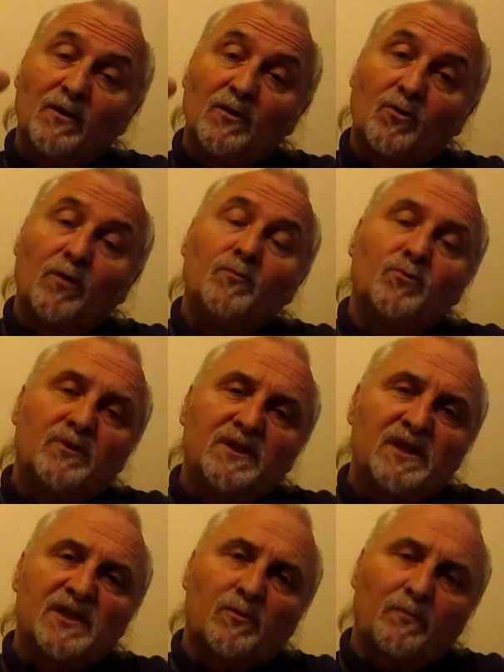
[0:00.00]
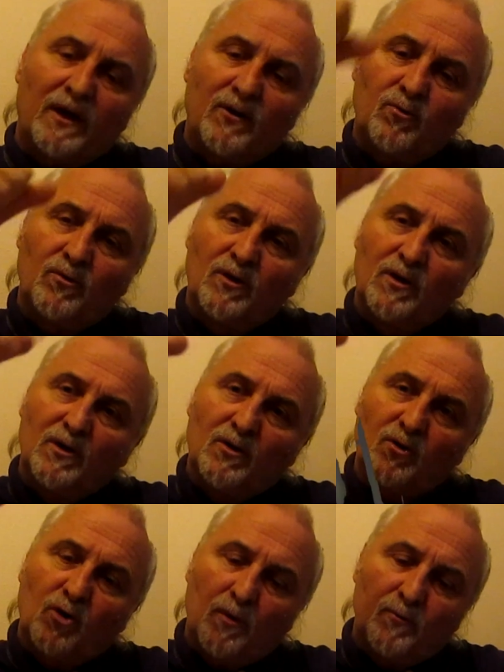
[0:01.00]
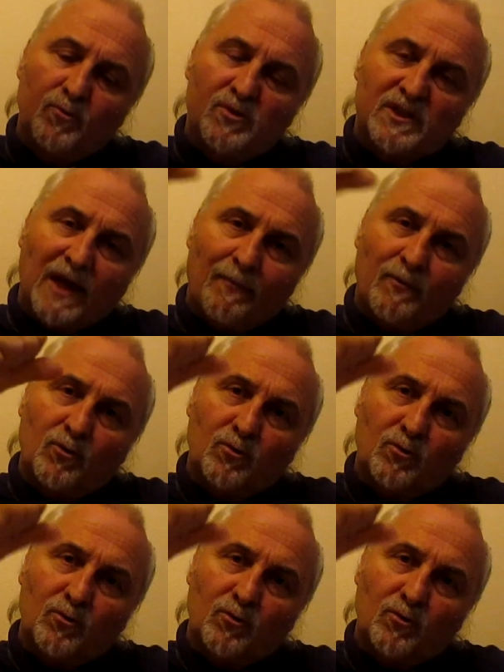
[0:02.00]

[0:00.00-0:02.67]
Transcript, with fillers: comme nous disait Zambrano, comme du sable qu'on